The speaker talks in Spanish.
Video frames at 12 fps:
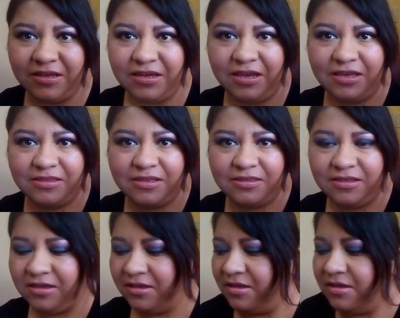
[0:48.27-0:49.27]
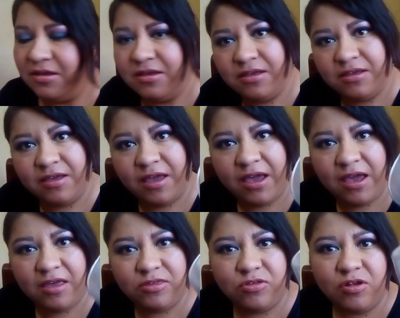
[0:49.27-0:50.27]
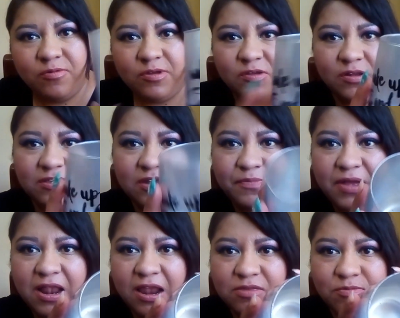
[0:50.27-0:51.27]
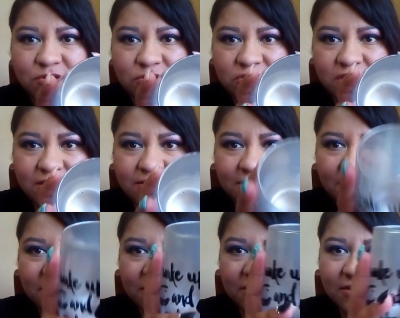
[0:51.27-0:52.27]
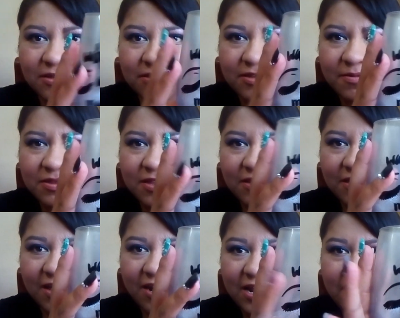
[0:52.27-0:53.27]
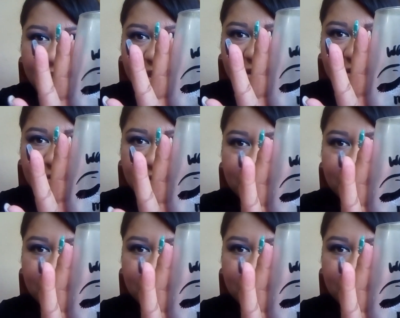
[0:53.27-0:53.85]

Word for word: Y es así. Esto lo voy a utilizar para las brochas. Está bastante grande.